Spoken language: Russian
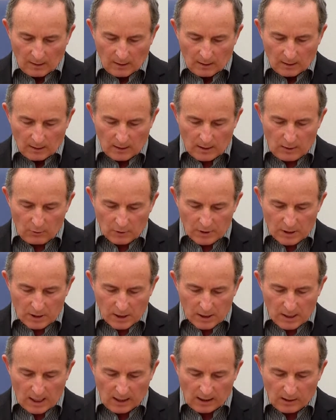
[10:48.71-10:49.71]
Где он
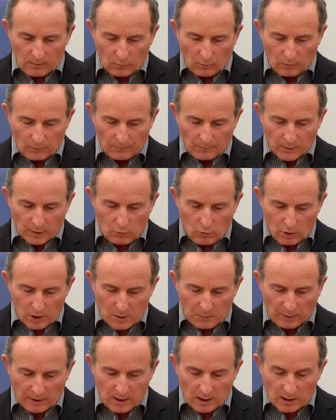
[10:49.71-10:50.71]
сказал ему,
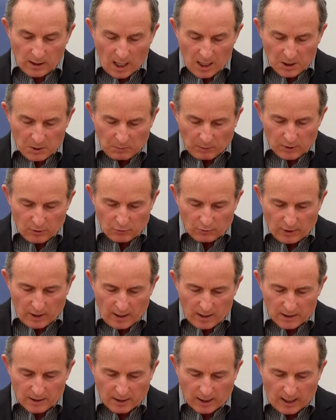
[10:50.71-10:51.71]
«Господи, как спасу
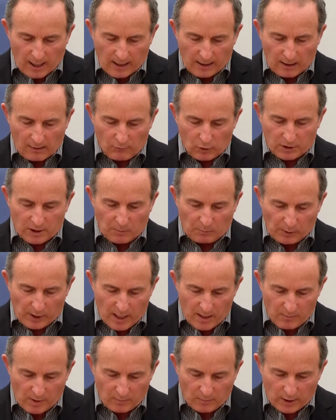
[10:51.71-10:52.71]
я Израиля? Вот и
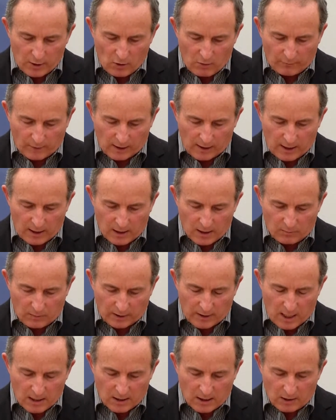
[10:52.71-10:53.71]
племя мое в колене
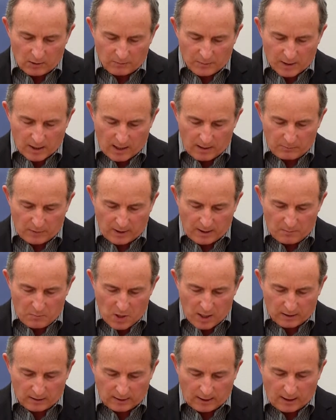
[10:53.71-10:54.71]
Манасием самое
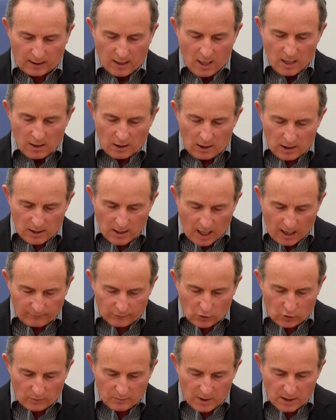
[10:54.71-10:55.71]
бедное, и я в
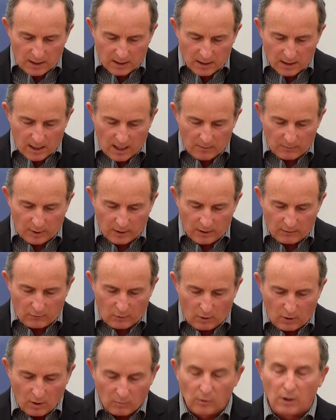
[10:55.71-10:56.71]
доме отца
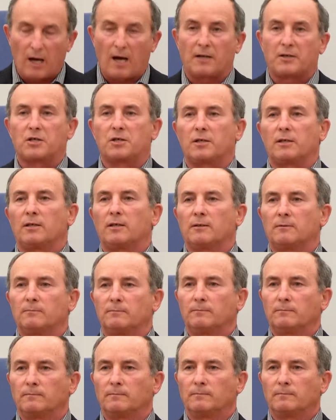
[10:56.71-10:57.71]
моего младший».
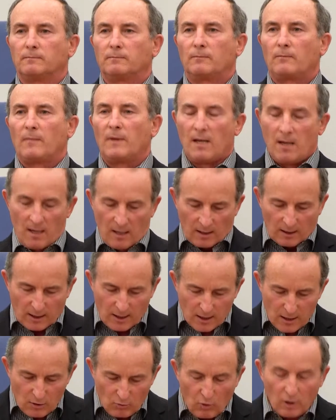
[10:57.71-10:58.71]

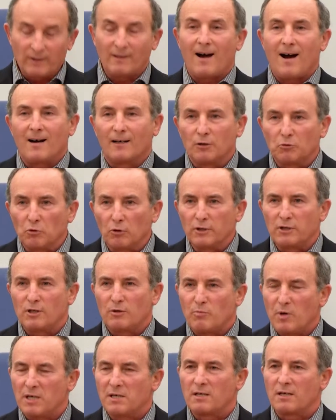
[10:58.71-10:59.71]
Гедеон, а кто
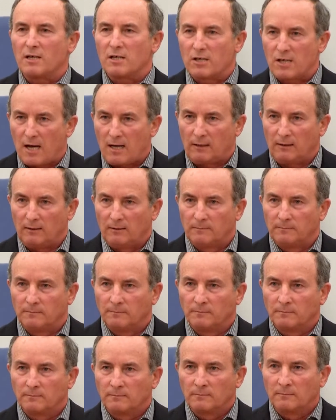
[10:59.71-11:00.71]
тебе сказал –
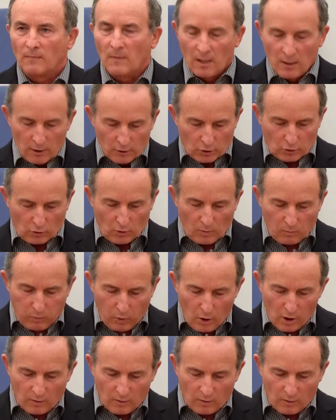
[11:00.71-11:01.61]
что Бог